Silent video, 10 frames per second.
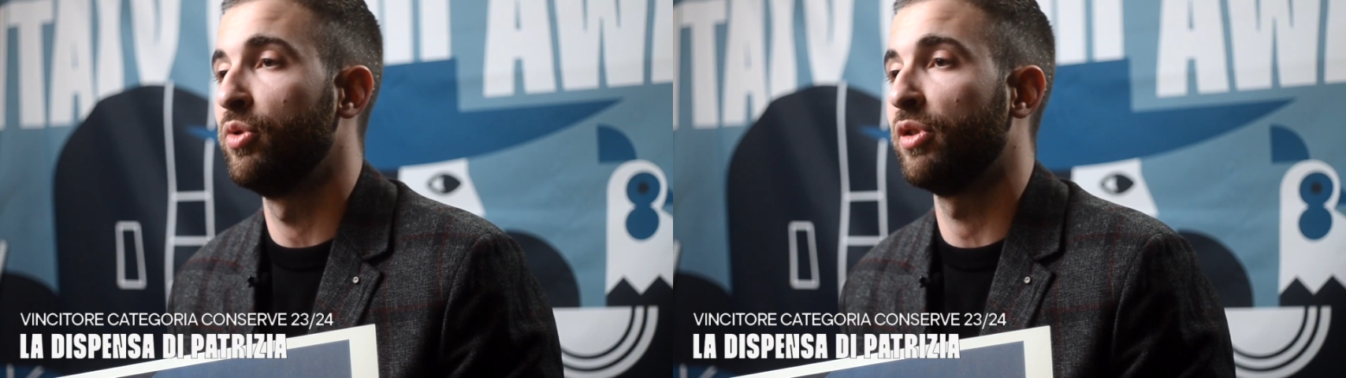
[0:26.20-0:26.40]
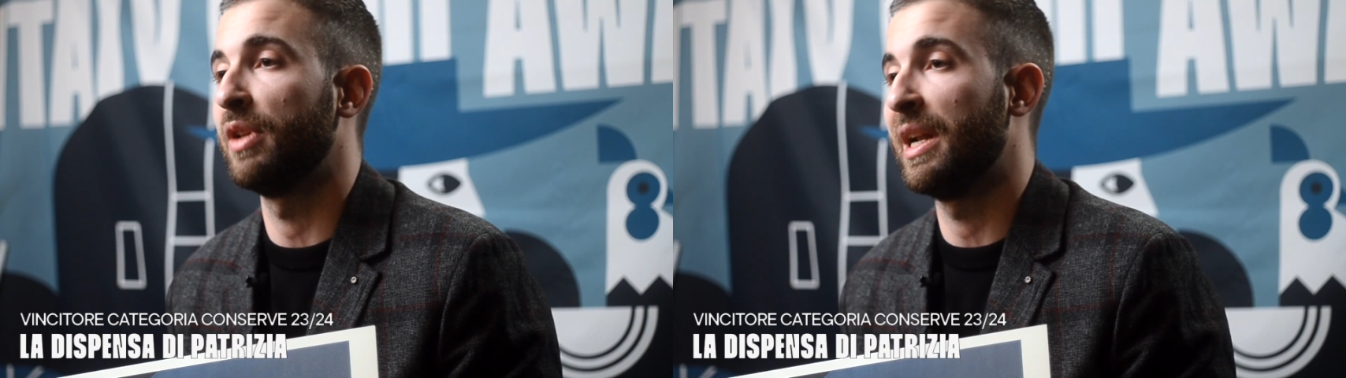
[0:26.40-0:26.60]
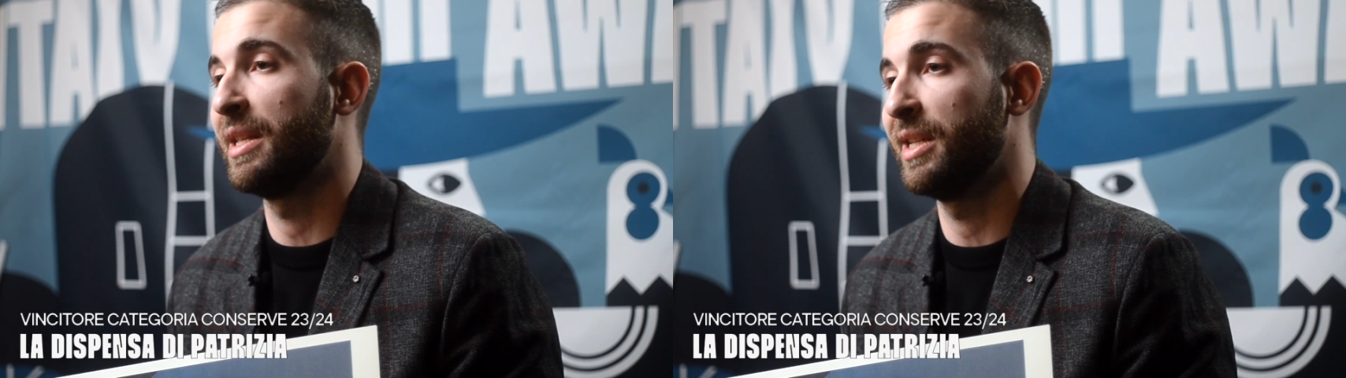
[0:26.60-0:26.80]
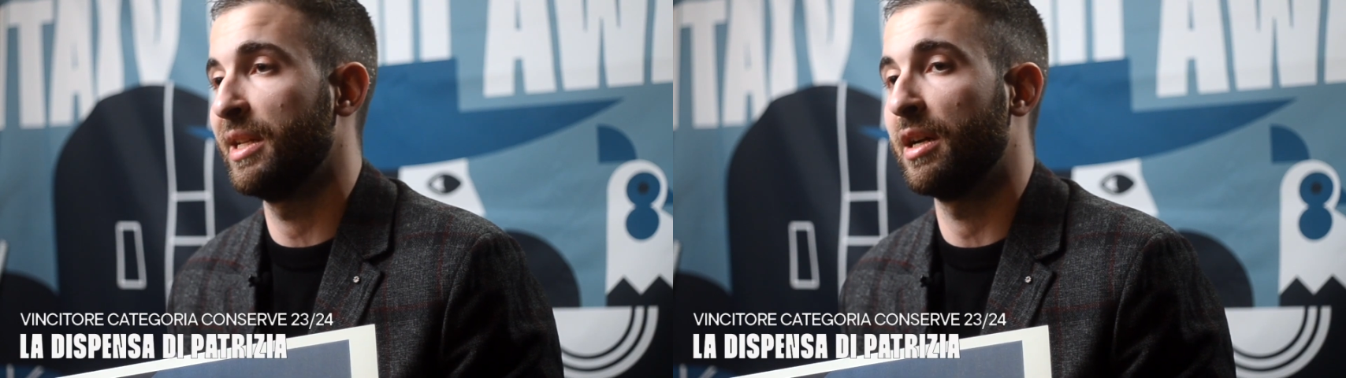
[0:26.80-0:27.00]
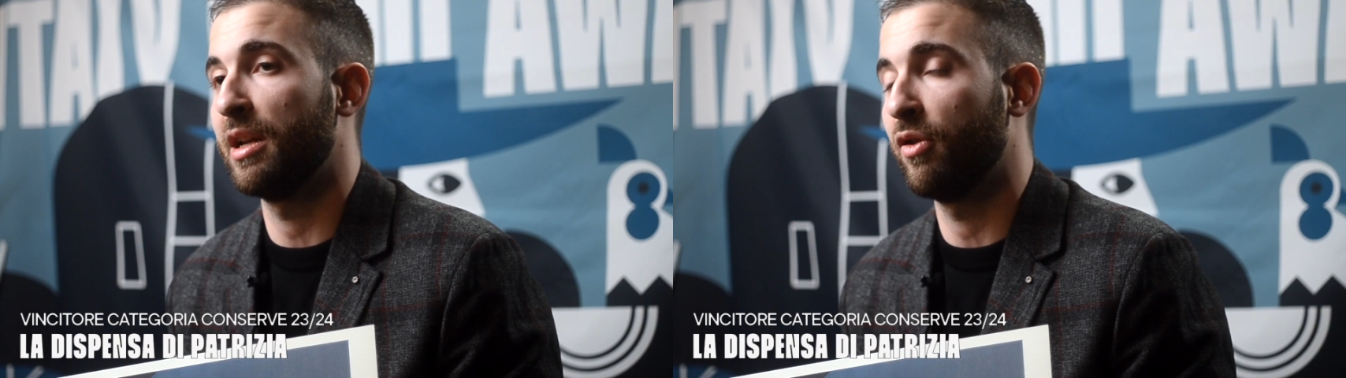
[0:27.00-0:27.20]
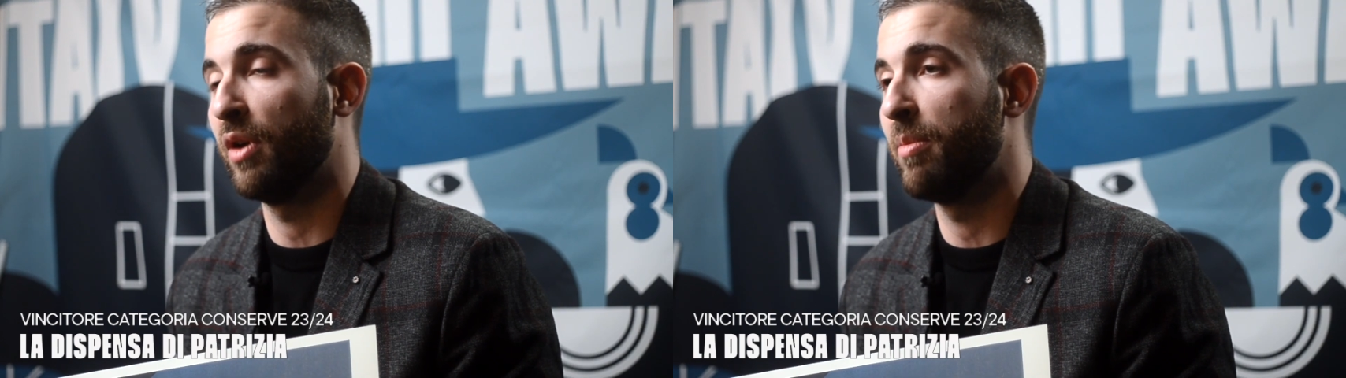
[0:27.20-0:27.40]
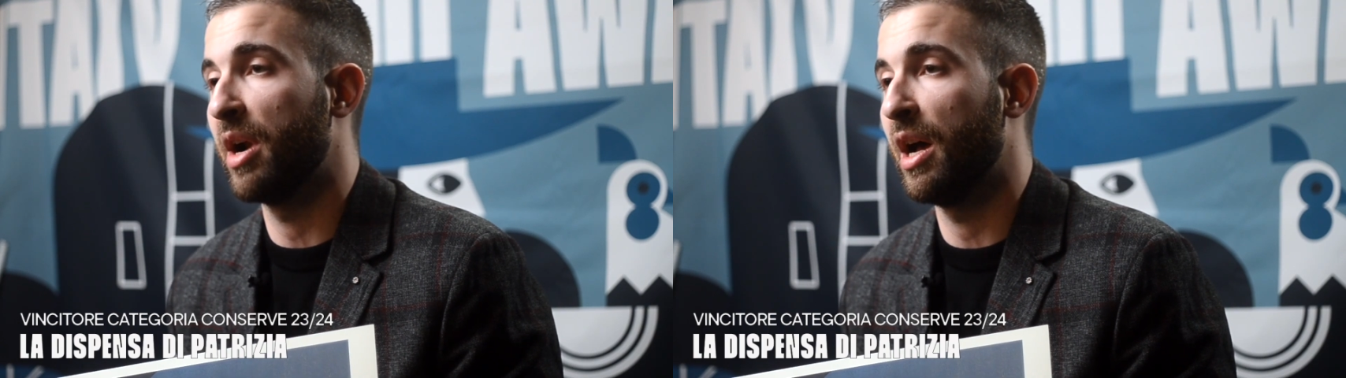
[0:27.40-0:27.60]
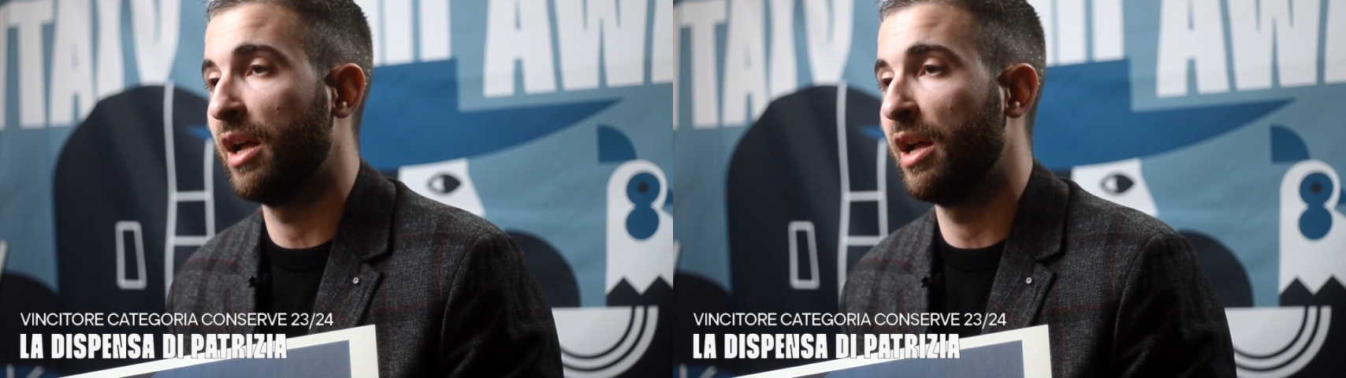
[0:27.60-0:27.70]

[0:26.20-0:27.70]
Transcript: appunto dell'azienda agricola